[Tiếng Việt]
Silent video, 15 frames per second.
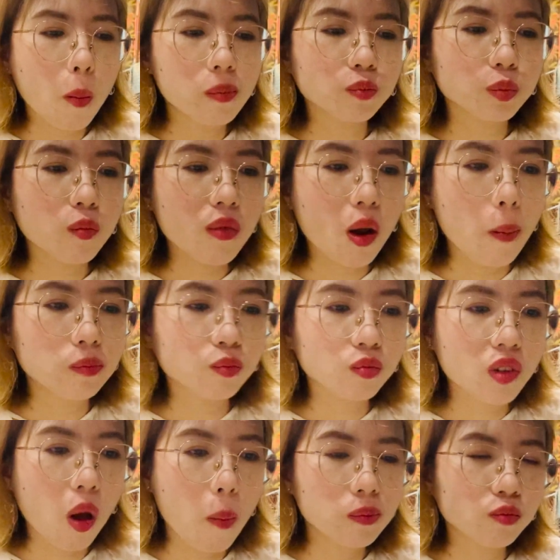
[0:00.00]
Không, cái
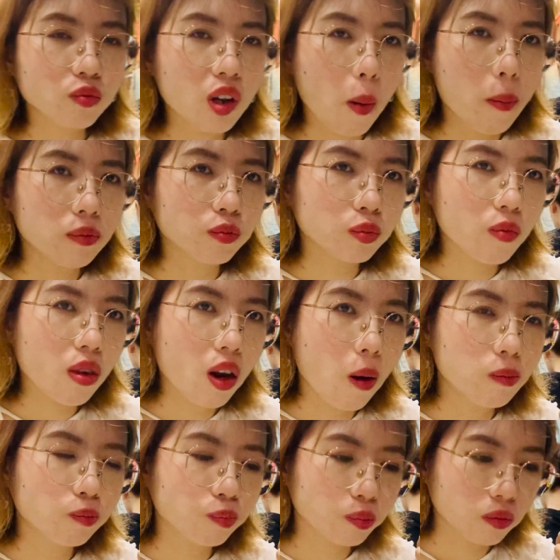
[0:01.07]
sốt trứng muối nó nhiều
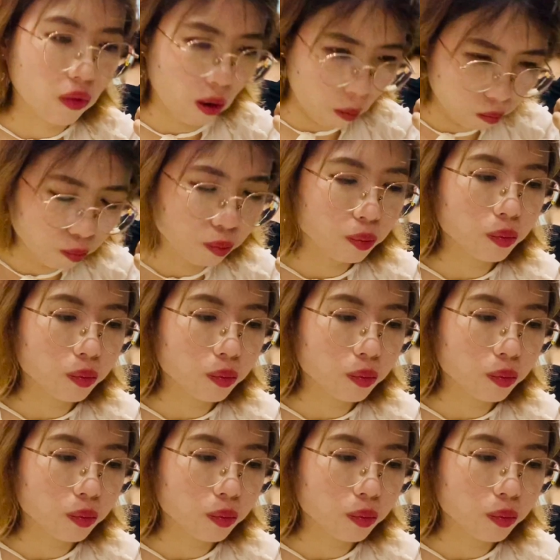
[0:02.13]
quá luôn á.